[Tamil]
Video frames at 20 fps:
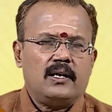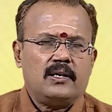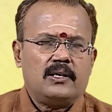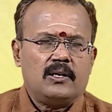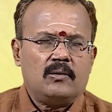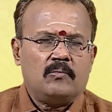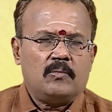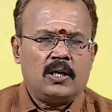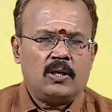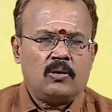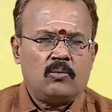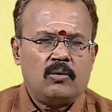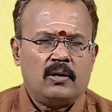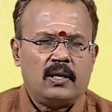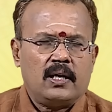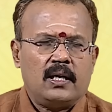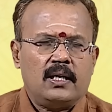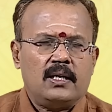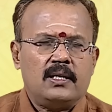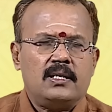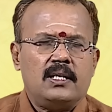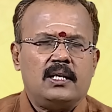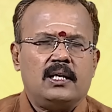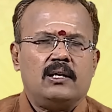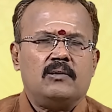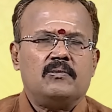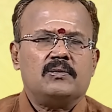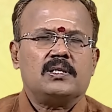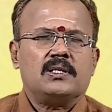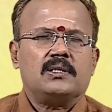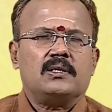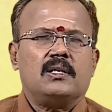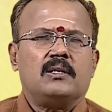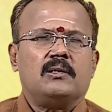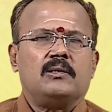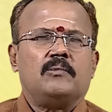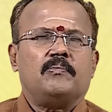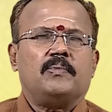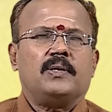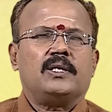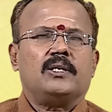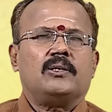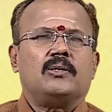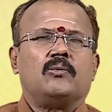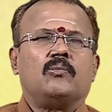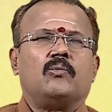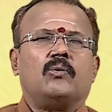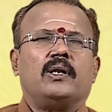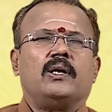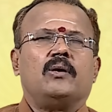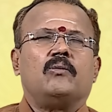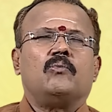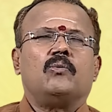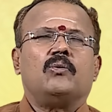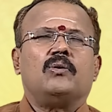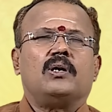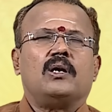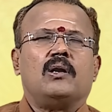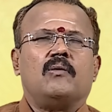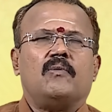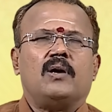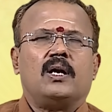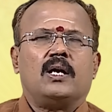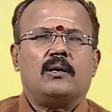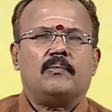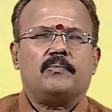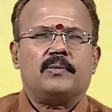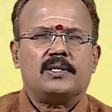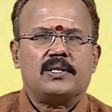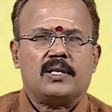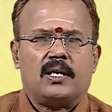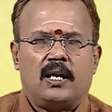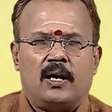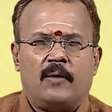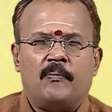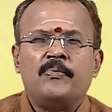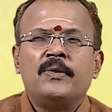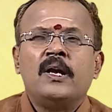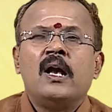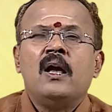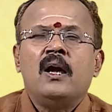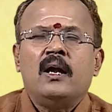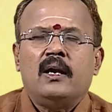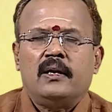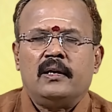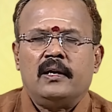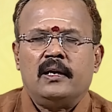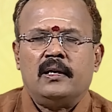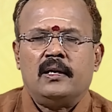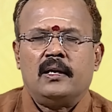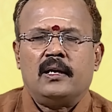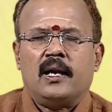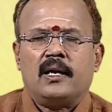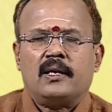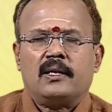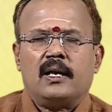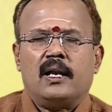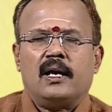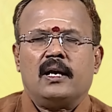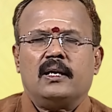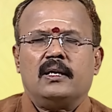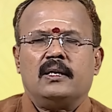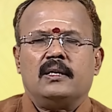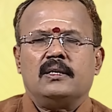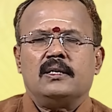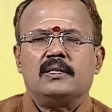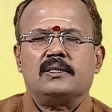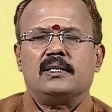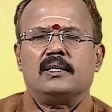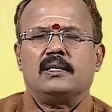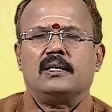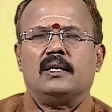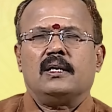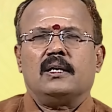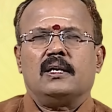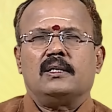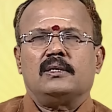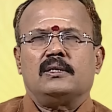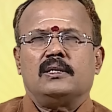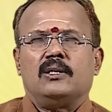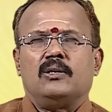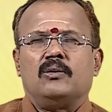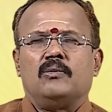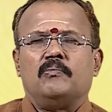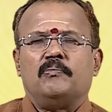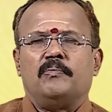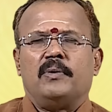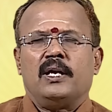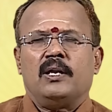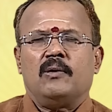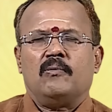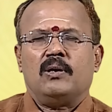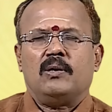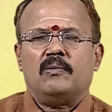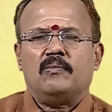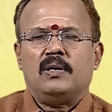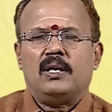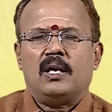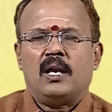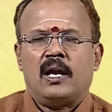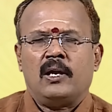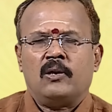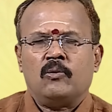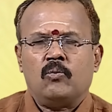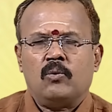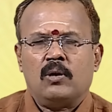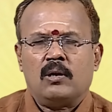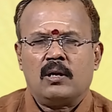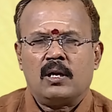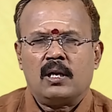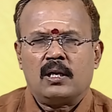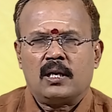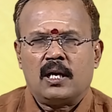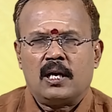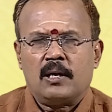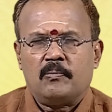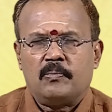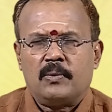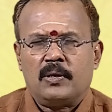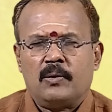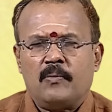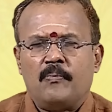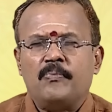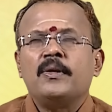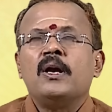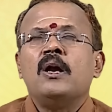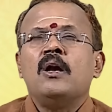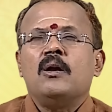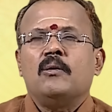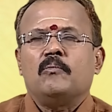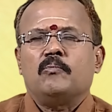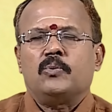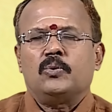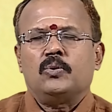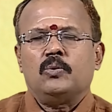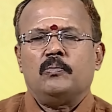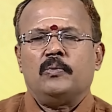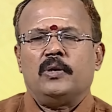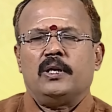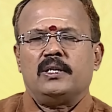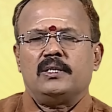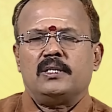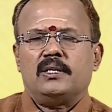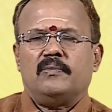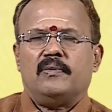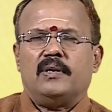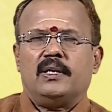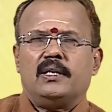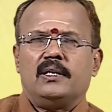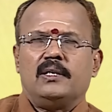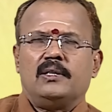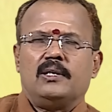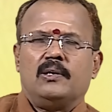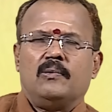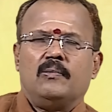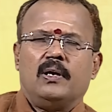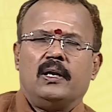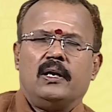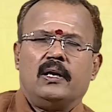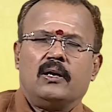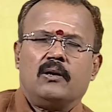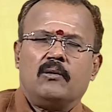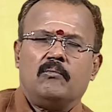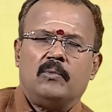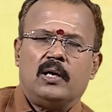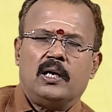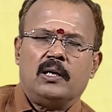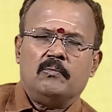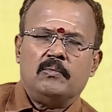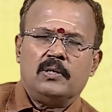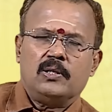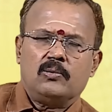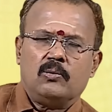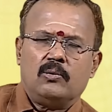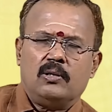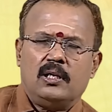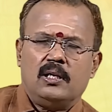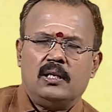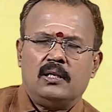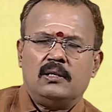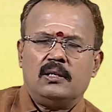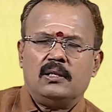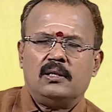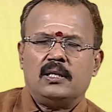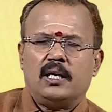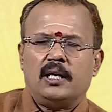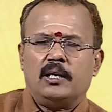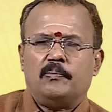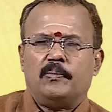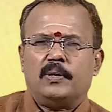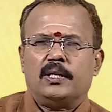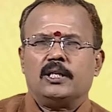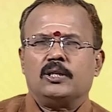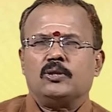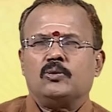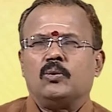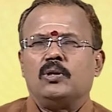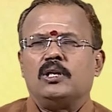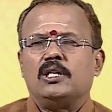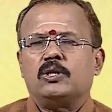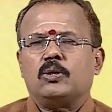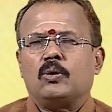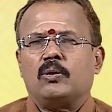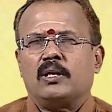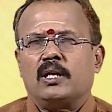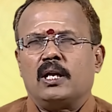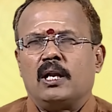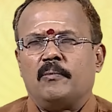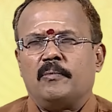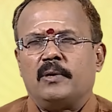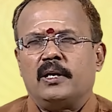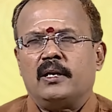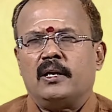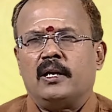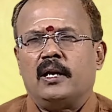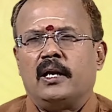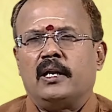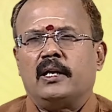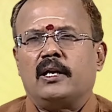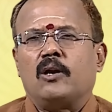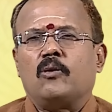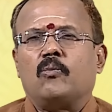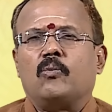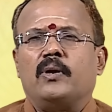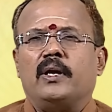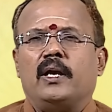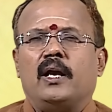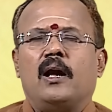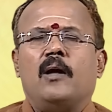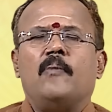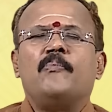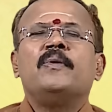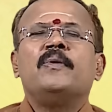ஏற்றம் அனுகூலங்கள் எதிரிகள் விஷயத்திலிருந்து பதட்டம் குறையும் கொடுக்கல் வாங்கல் பிரச்சனை நீண்ட நாட்களாக இருந்த சிக்கல்கள் தீரும் பணவரவில் அனுகூலங்கள் காணப்படும் புது முயற்சி வெற்றி திருவினைக்கும் அடிமை தொழிலிருந்து தனிப்பட்ட தொழில் தொடங்கலாம் என்று நினைக்கக்கூடிய